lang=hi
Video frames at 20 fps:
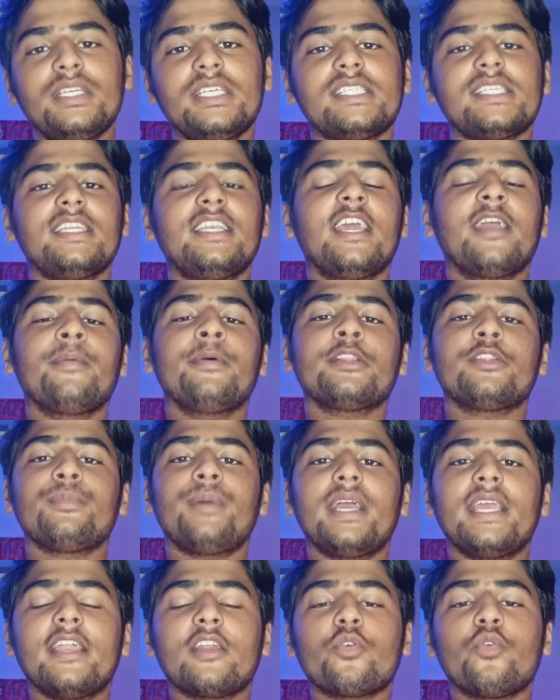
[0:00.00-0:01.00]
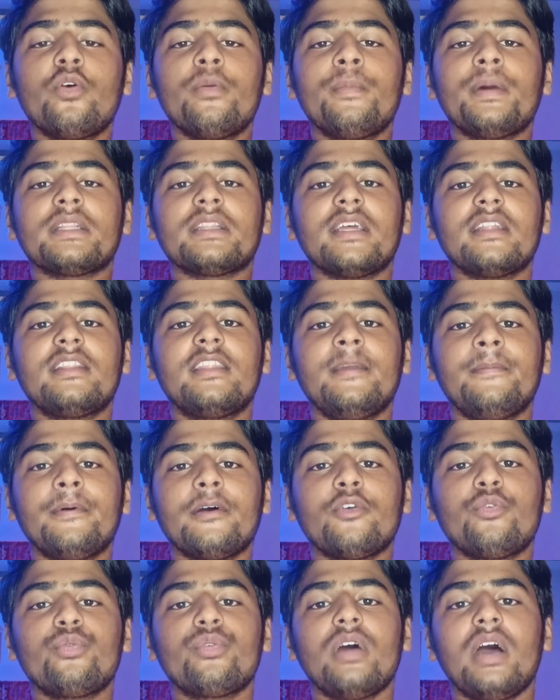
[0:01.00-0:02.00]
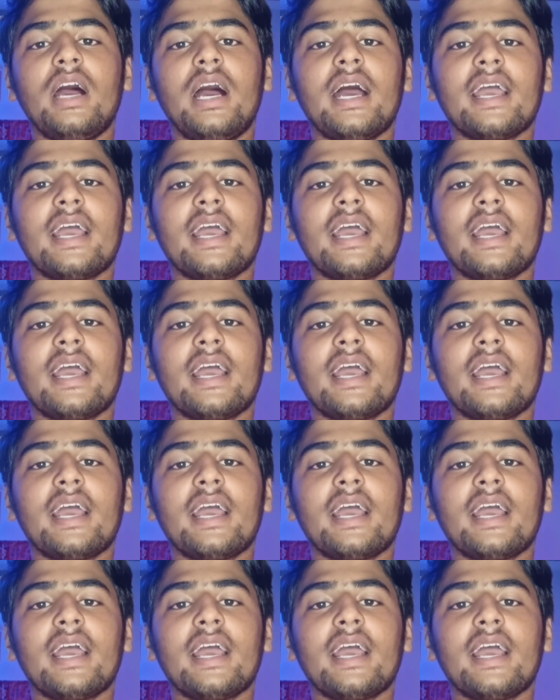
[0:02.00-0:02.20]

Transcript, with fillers: बीस इनिंग में तो भाई यार कोई बंदा दीपक हुडा